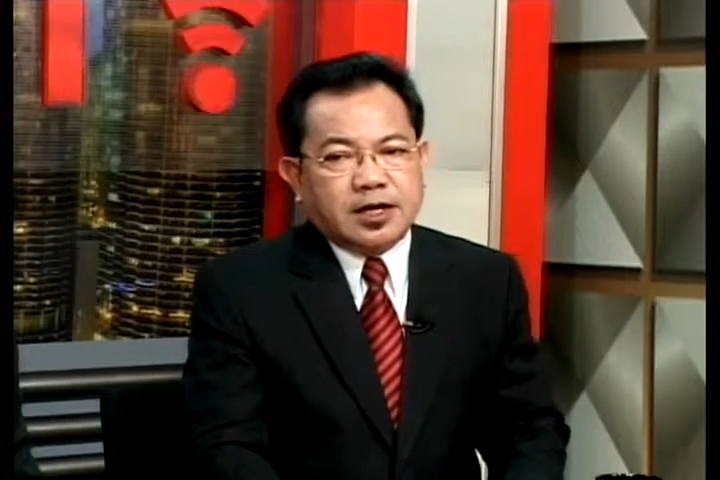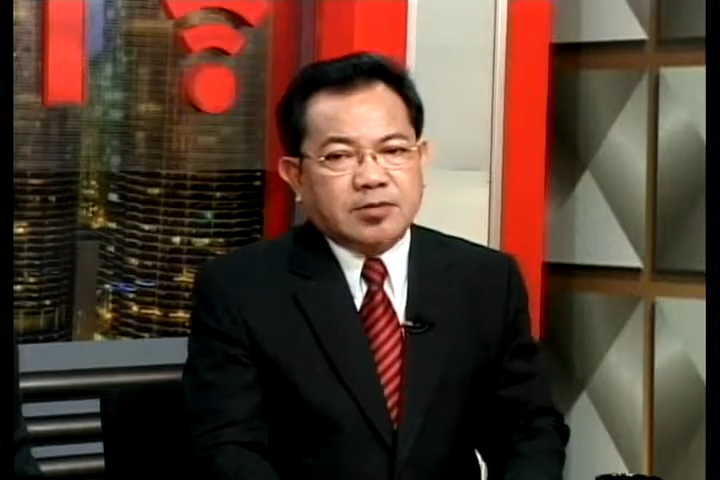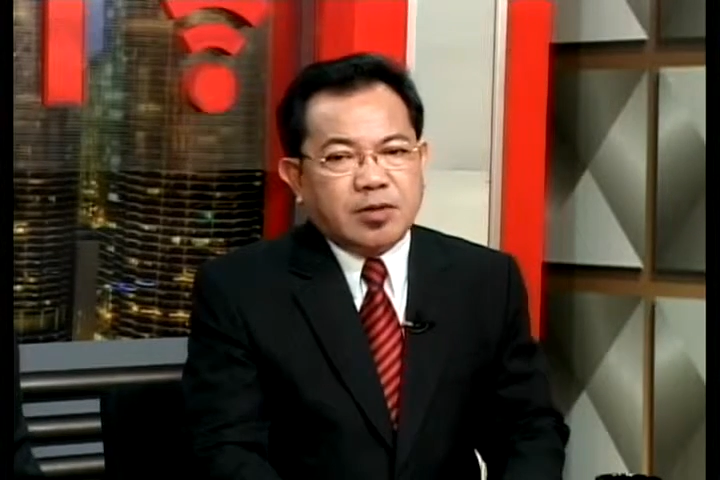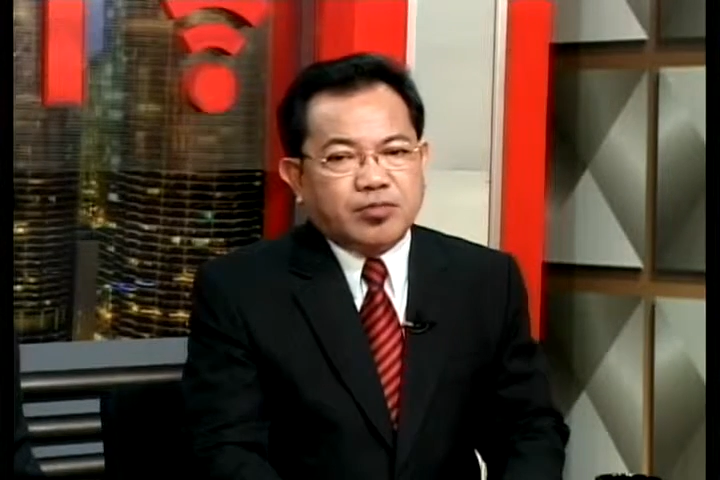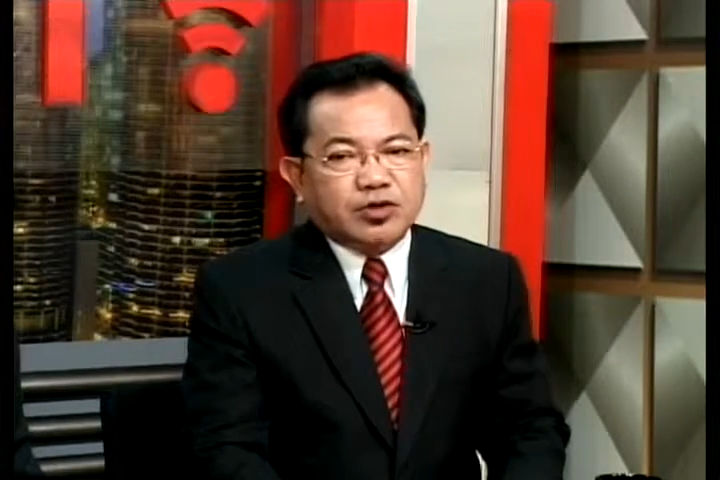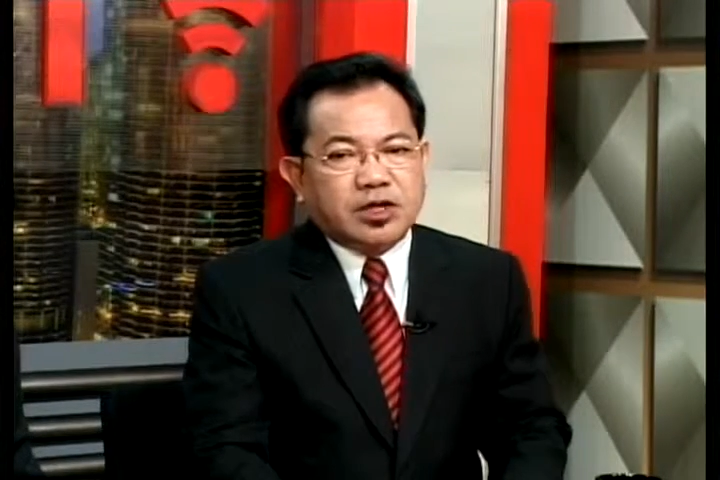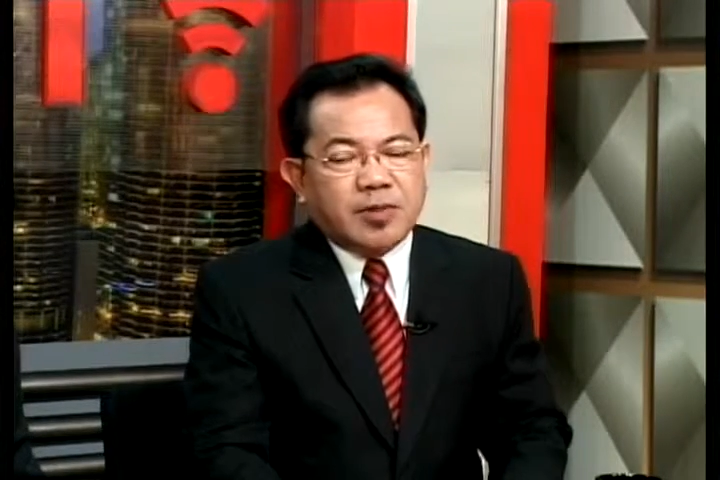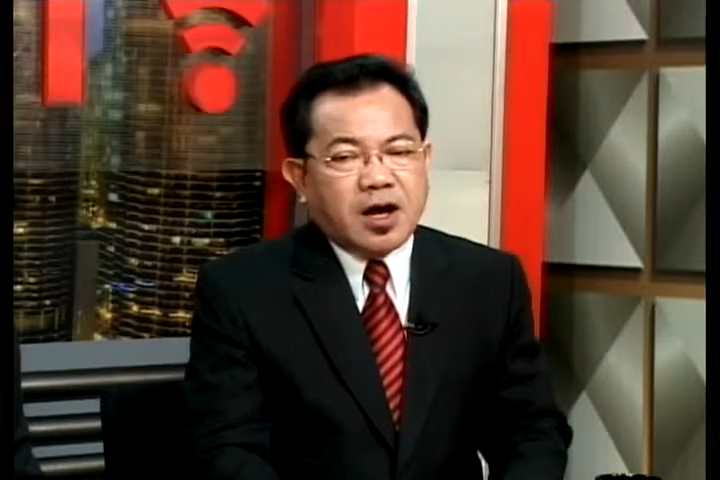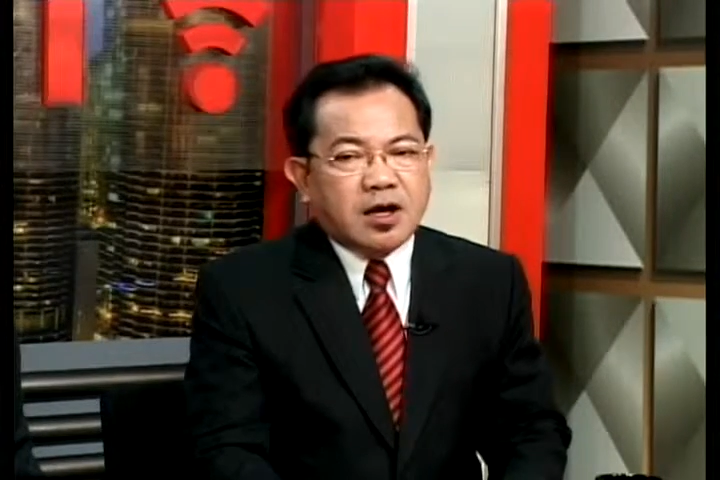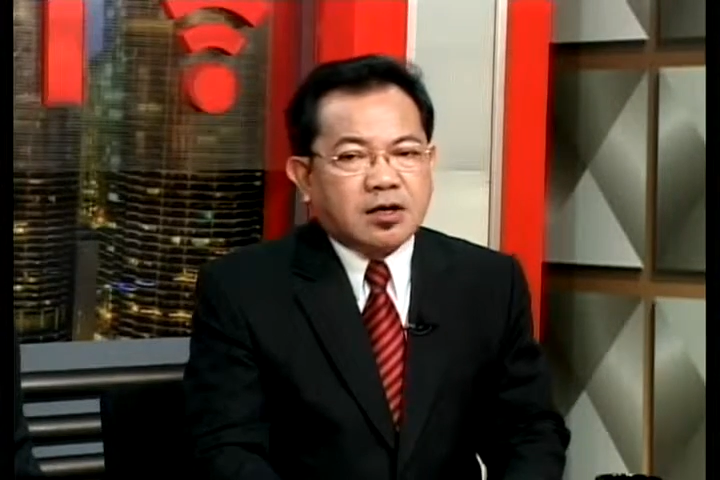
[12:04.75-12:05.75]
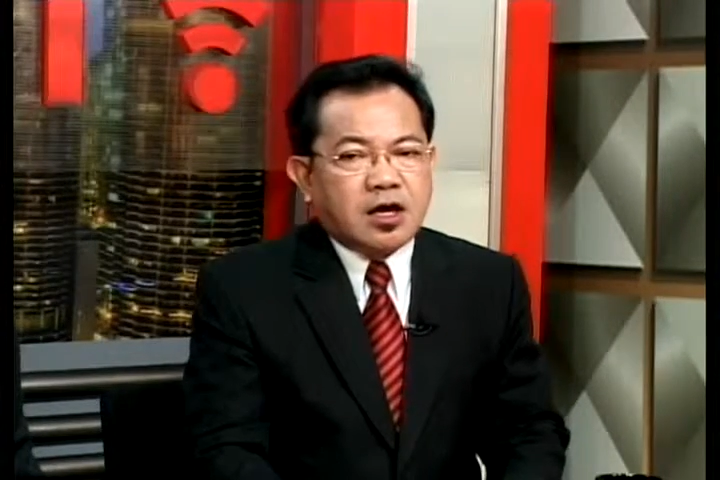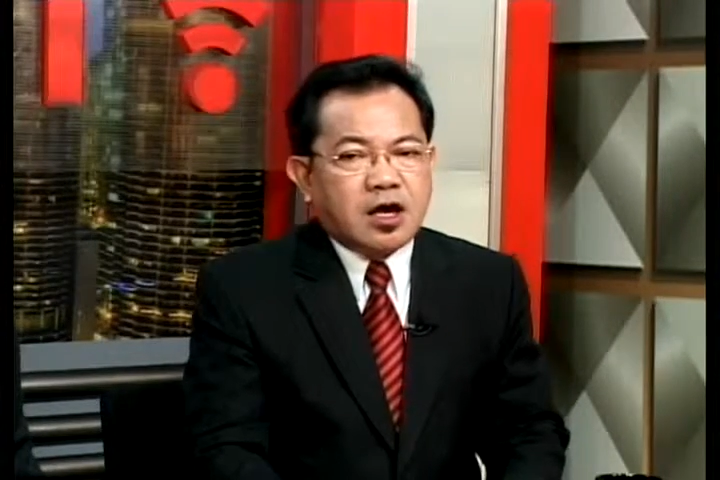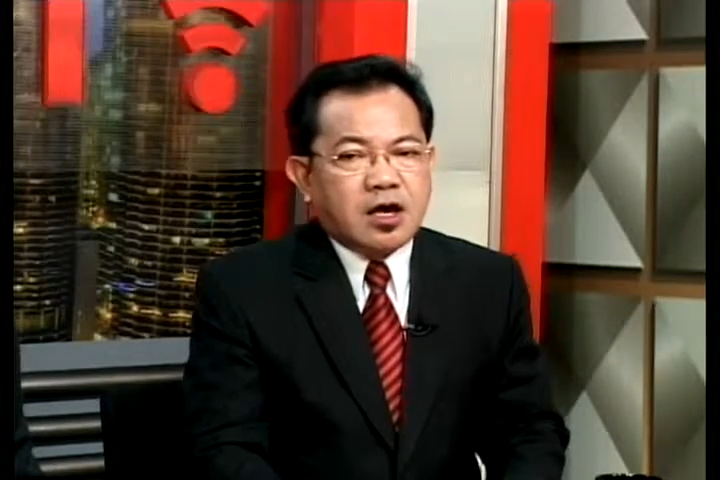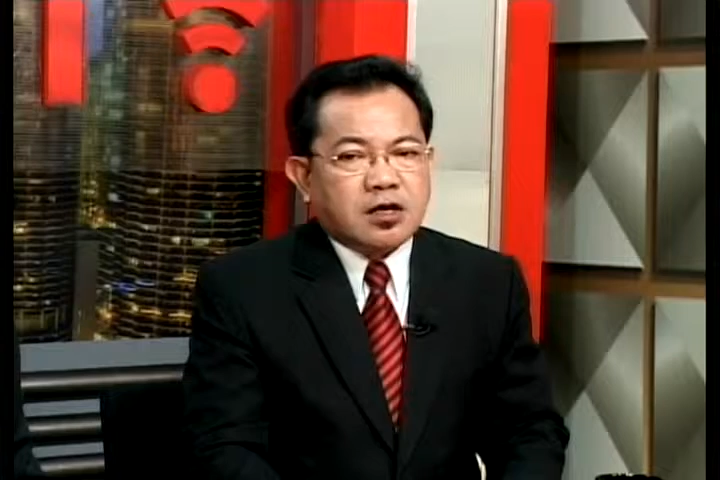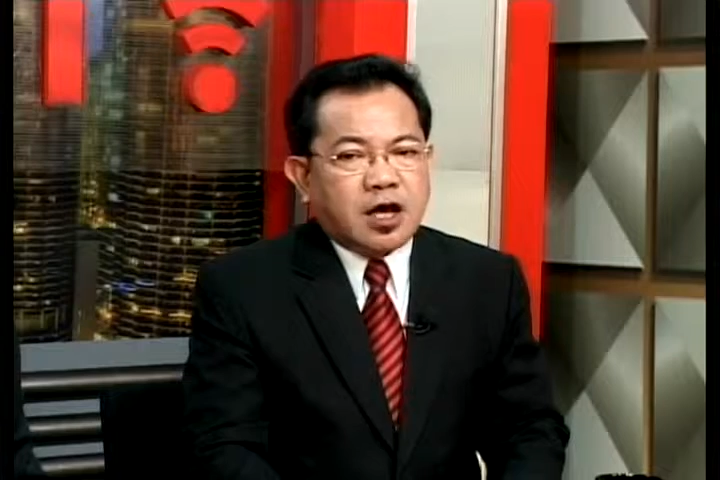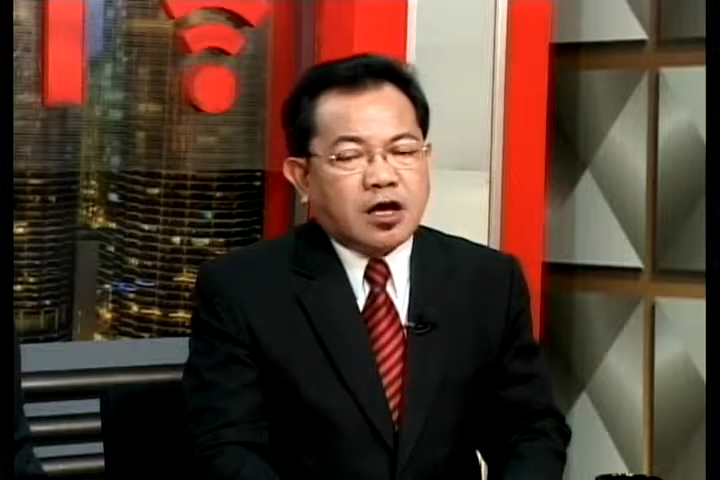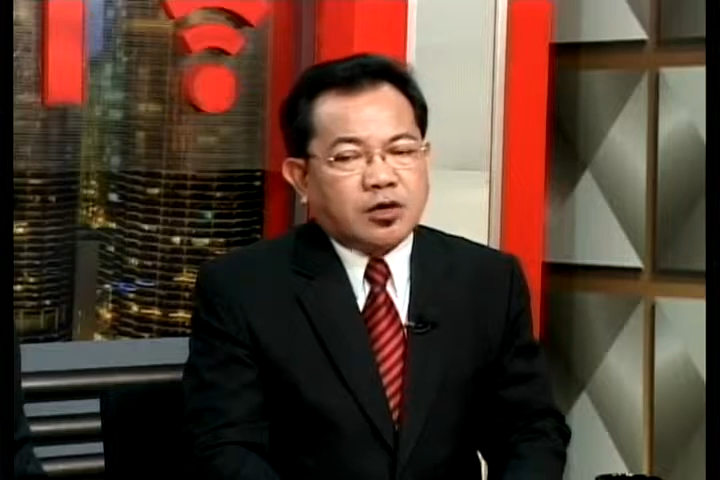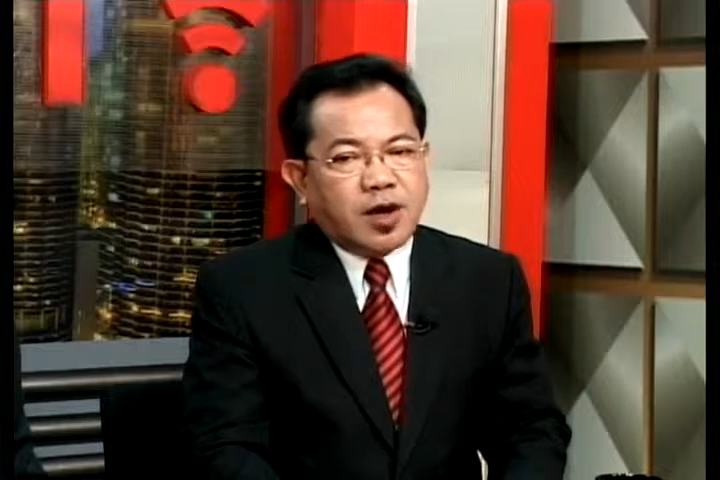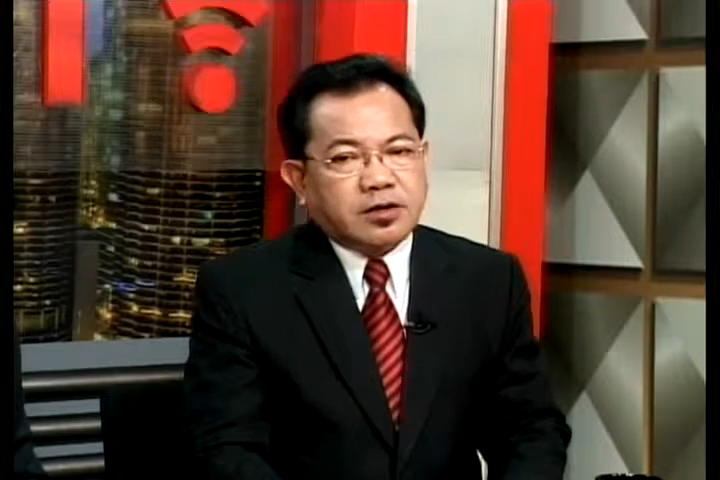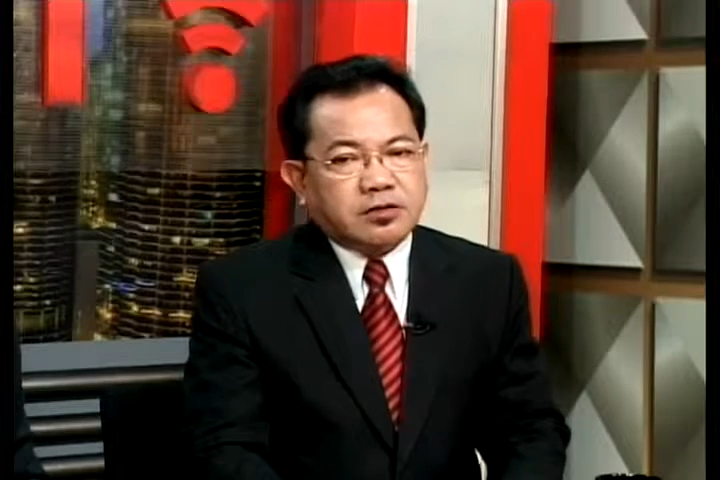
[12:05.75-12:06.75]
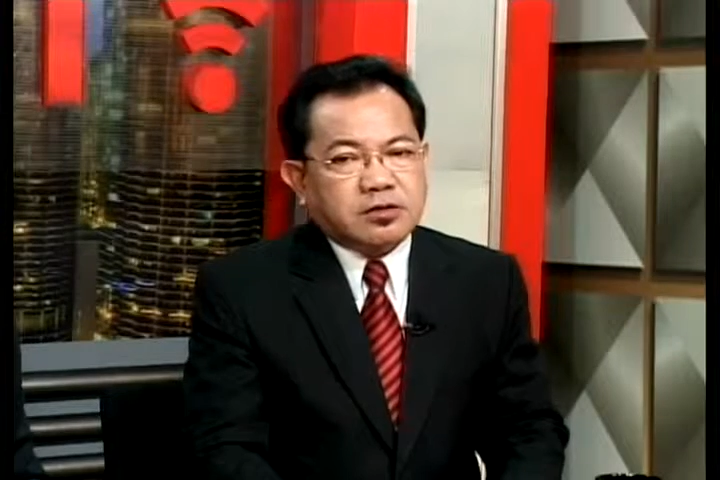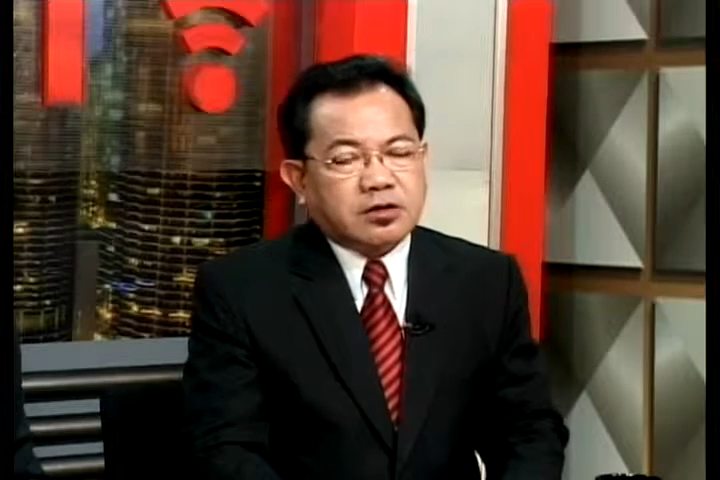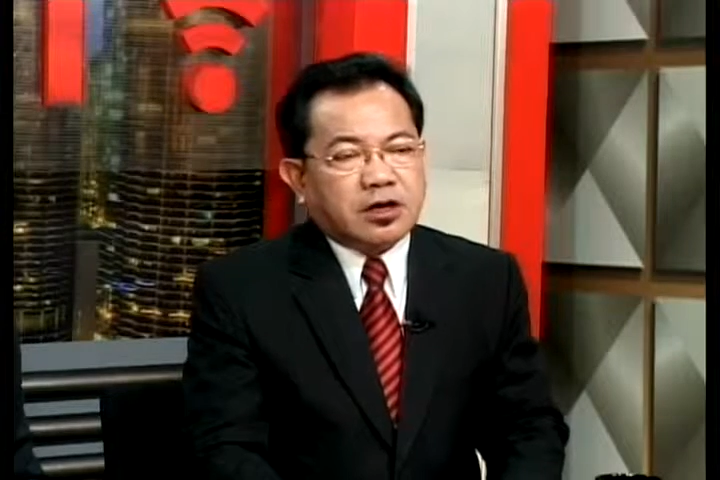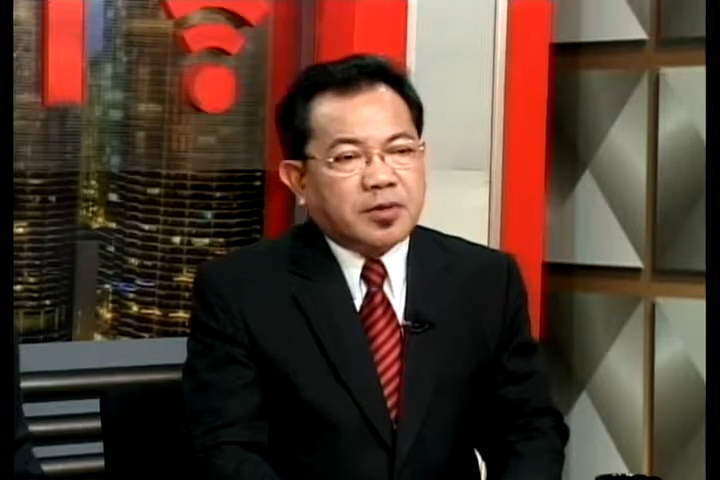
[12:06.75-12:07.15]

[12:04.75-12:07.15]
ika-55 kaarawan.